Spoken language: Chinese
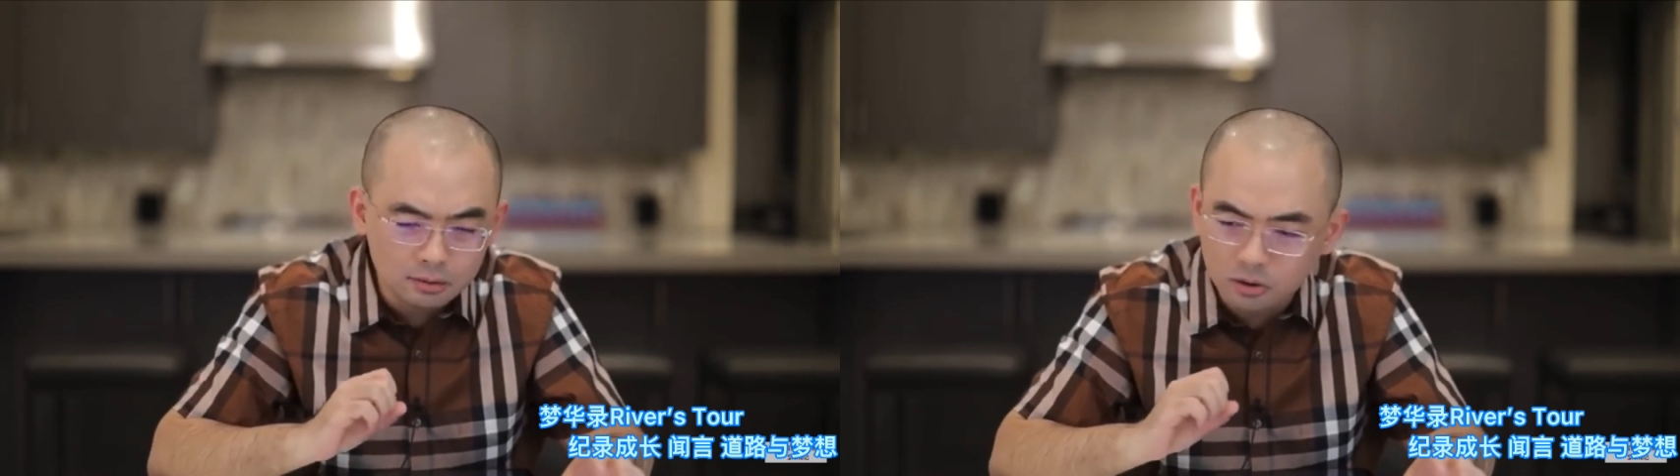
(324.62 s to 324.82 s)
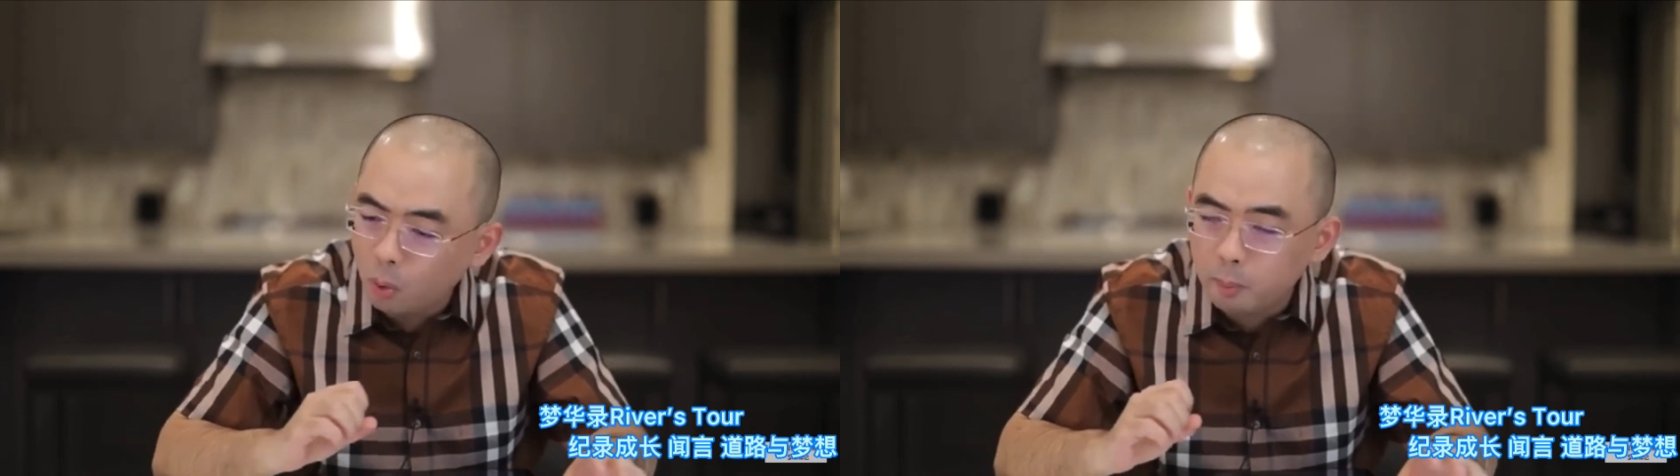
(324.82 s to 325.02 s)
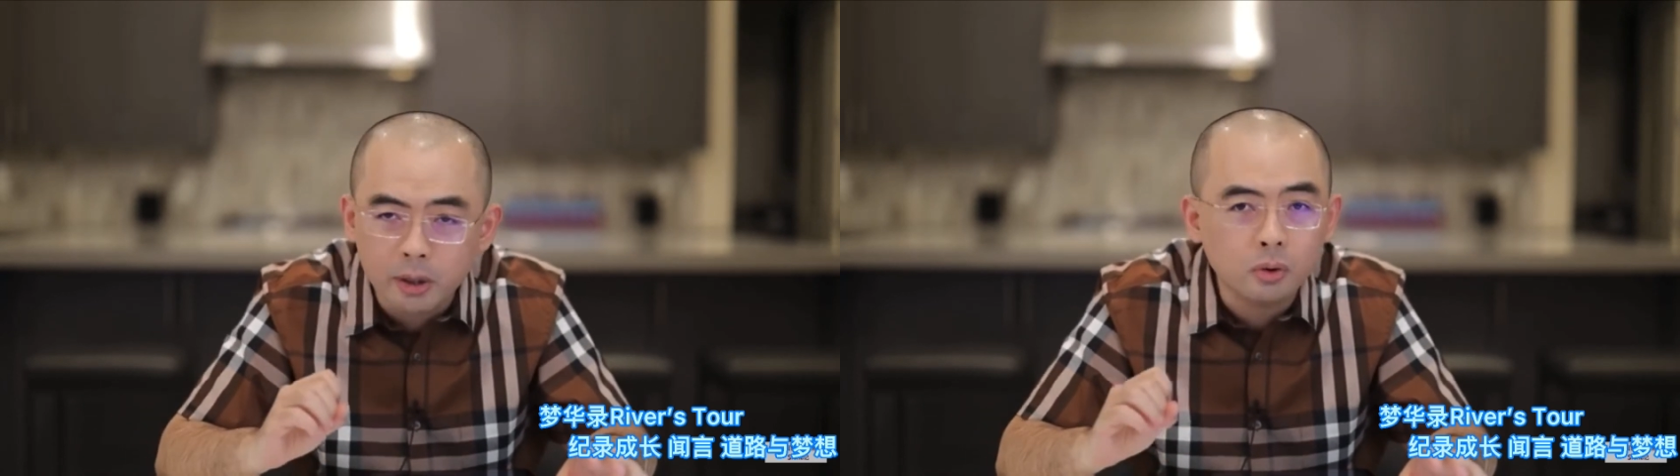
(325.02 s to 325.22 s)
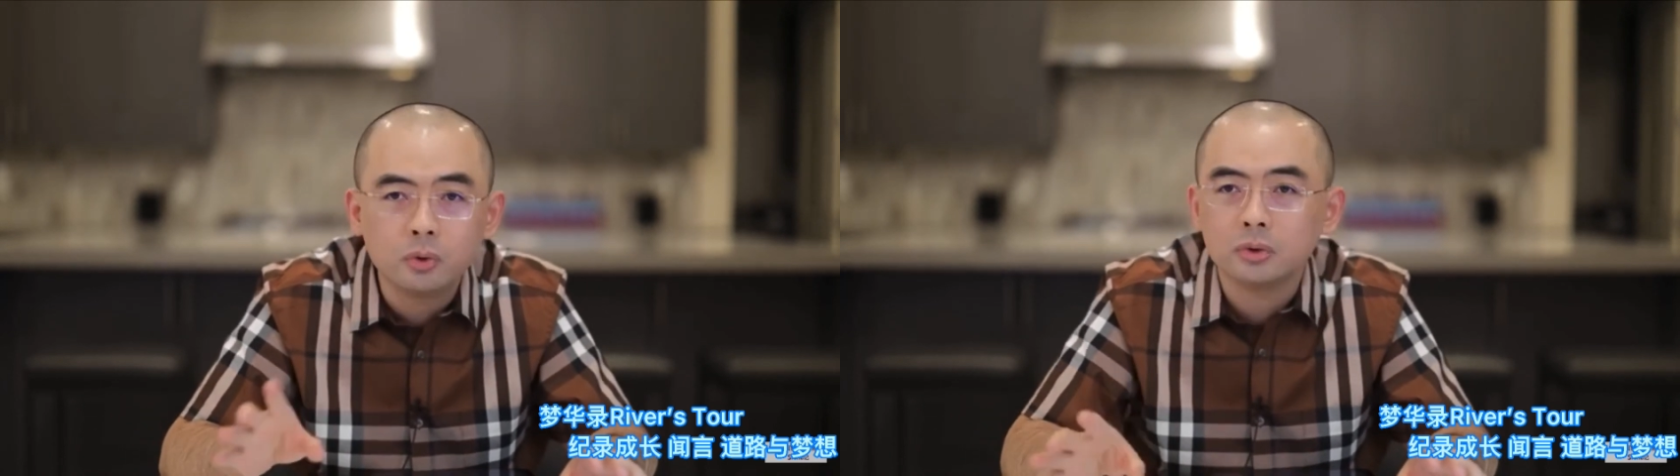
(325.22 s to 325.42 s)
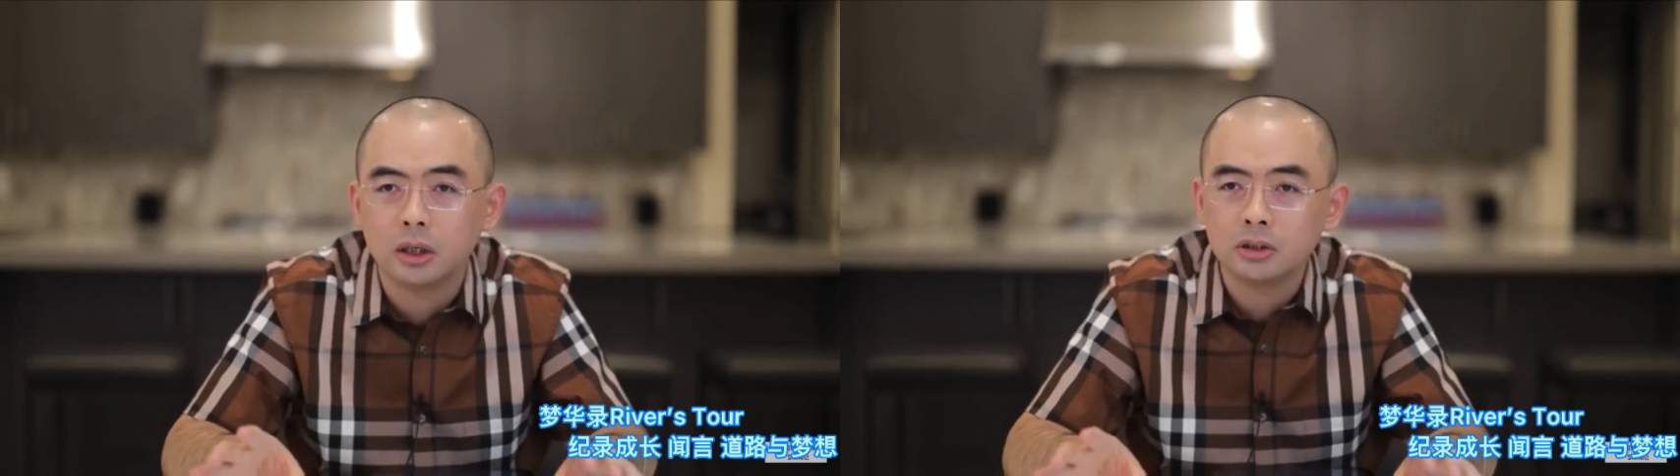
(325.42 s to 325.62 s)
都没有
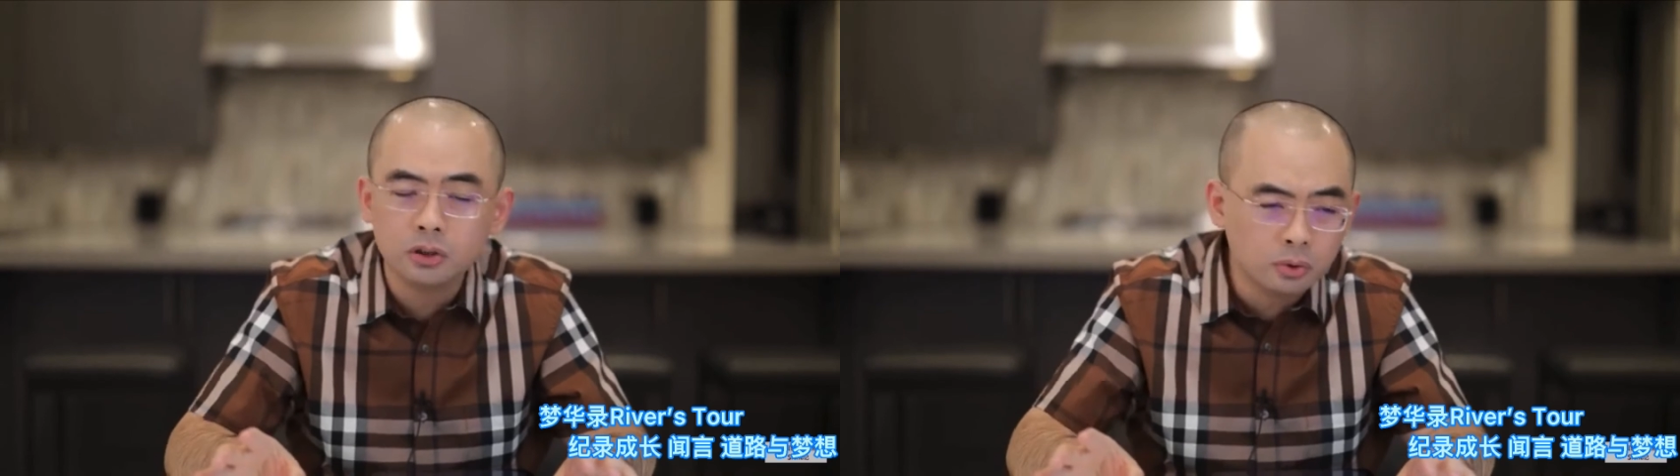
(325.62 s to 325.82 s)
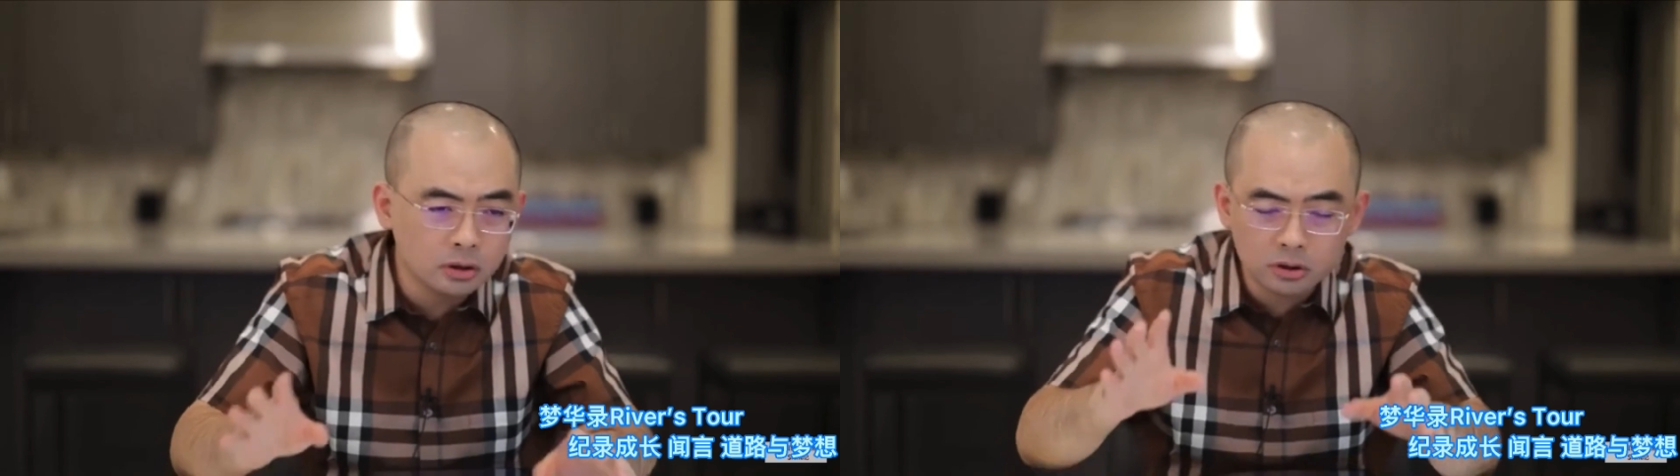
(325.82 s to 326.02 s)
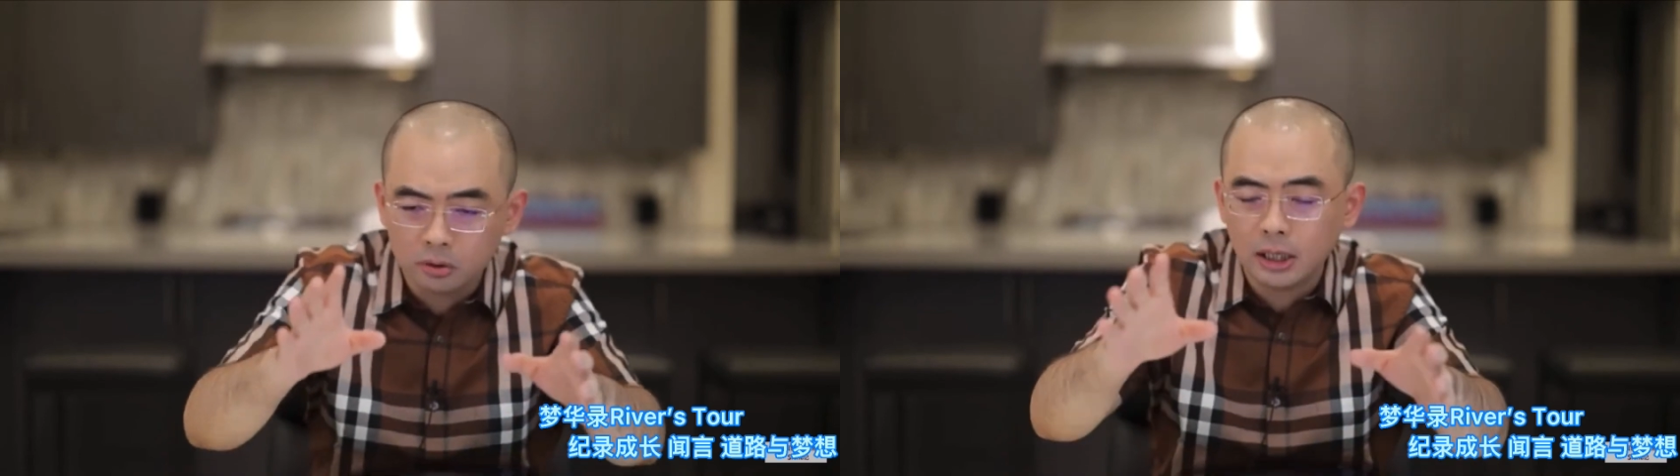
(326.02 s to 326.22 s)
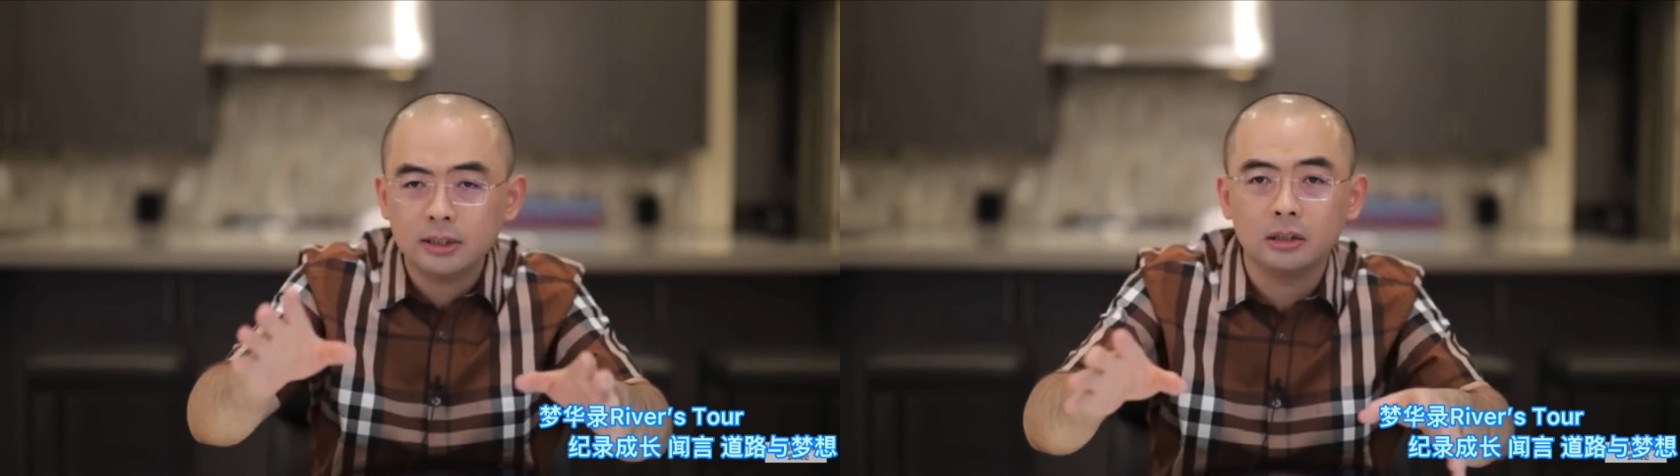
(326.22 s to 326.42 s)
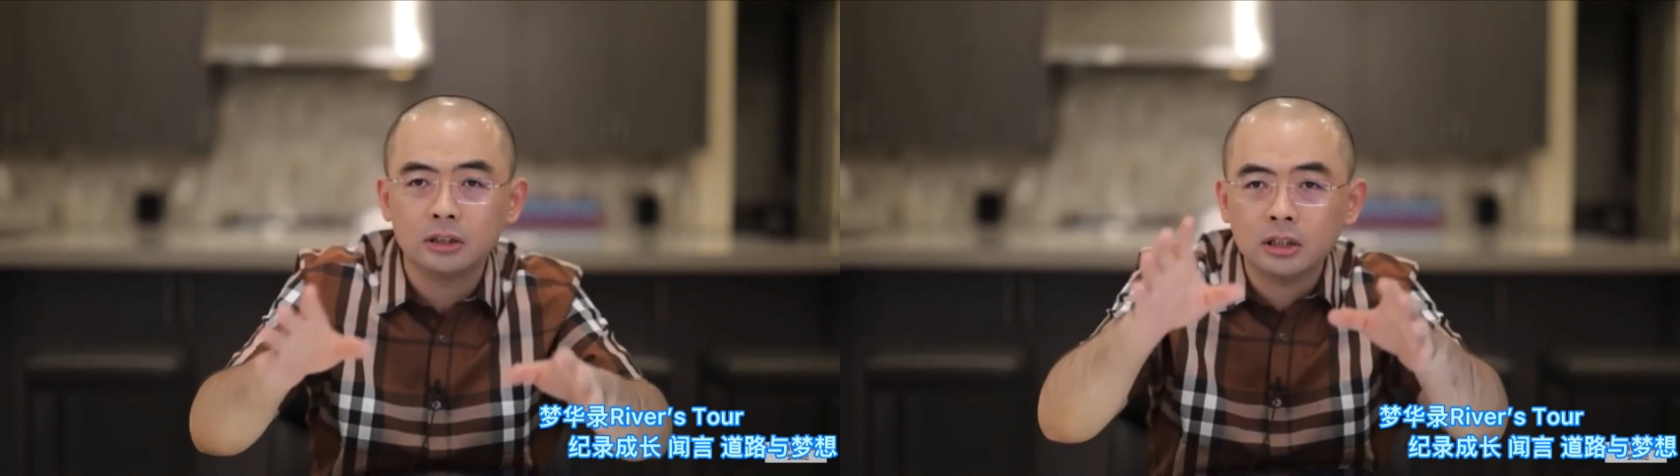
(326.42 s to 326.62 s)
用的。你就跟乔丹一样，